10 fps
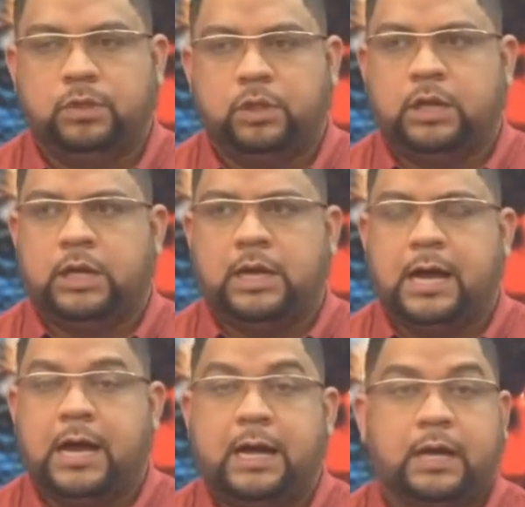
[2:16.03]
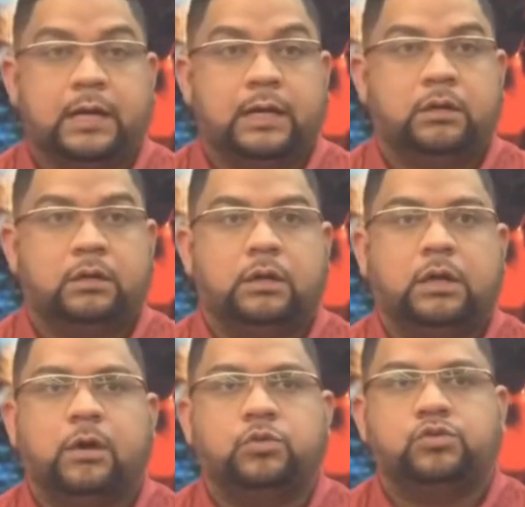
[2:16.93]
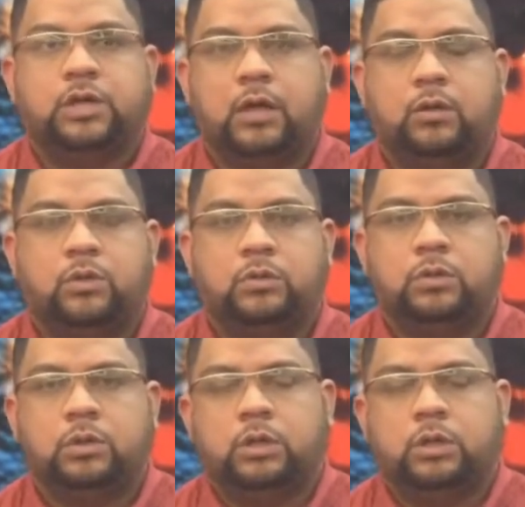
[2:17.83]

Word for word: y que ha causado